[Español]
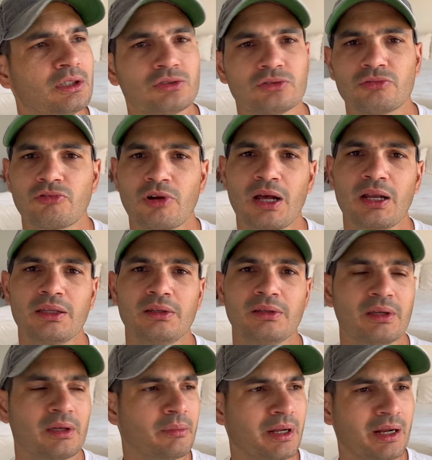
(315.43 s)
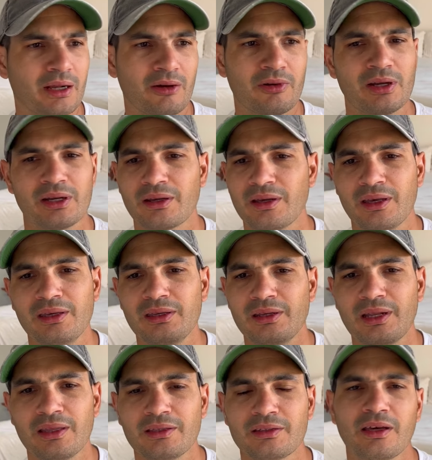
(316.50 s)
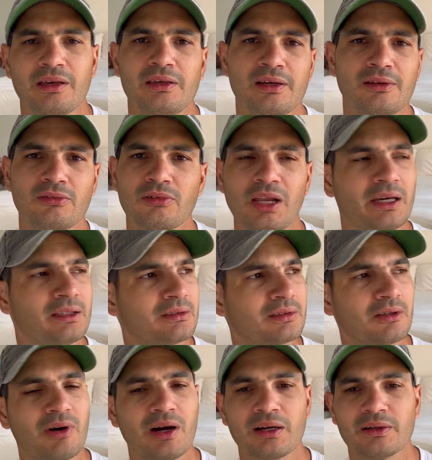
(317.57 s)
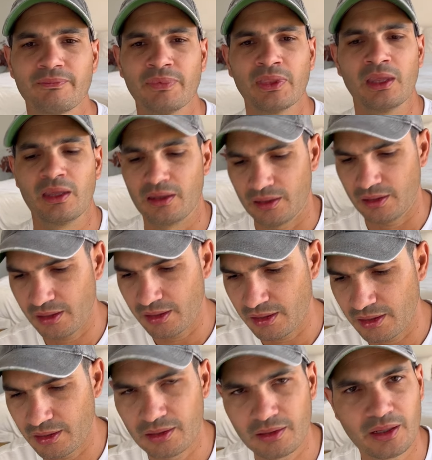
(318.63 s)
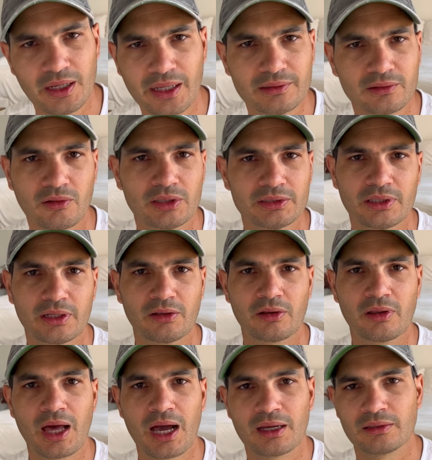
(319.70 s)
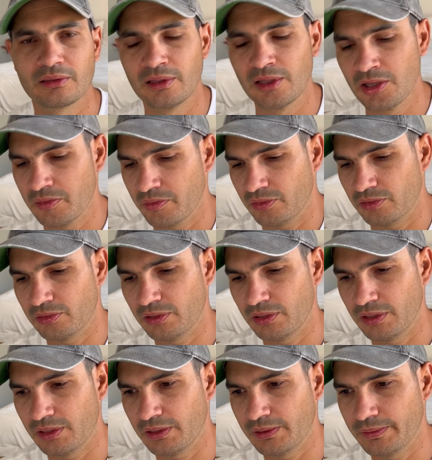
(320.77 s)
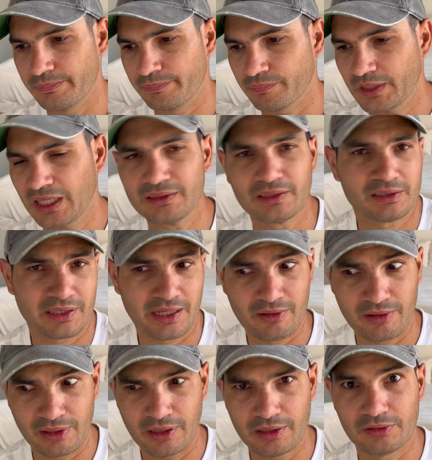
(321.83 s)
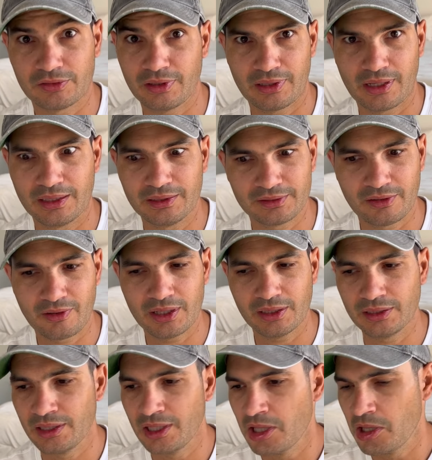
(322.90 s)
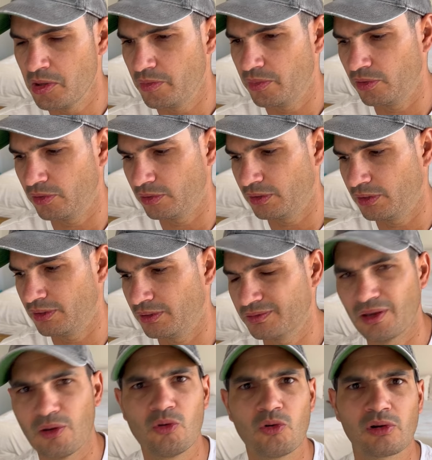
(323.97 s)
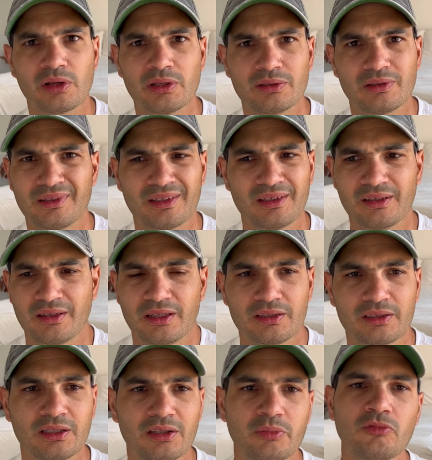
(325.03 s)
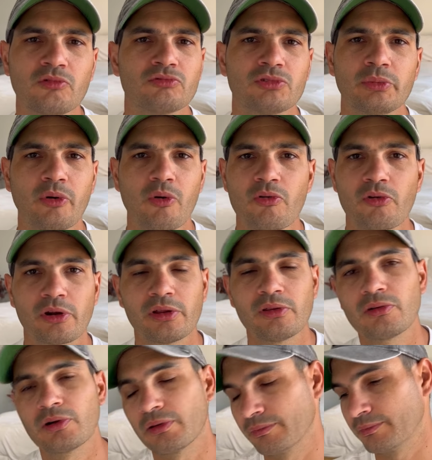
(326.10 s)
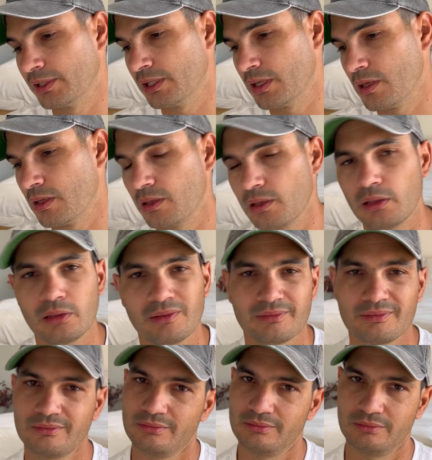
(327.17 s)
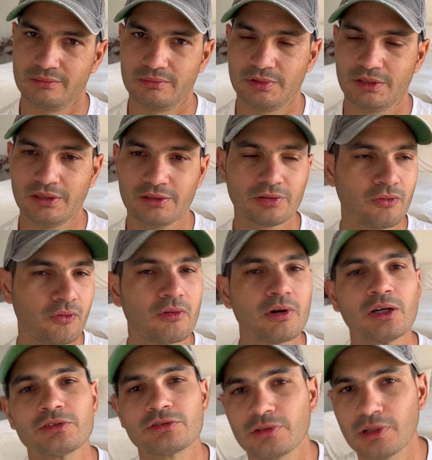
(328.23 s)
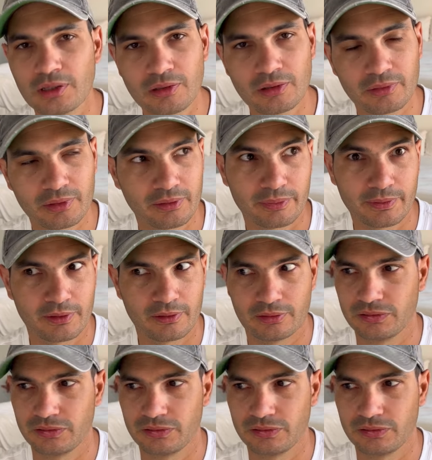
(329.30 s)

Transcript: su rally, para que vean que ahí nadie está yendo y la gente se van con anterioridad porque que antes que se acabe el rally, o sea, la gente se van porque se aburren. E, e, este tipo es un tipo aburrido que... Eso fue un anzuelo, eh, pero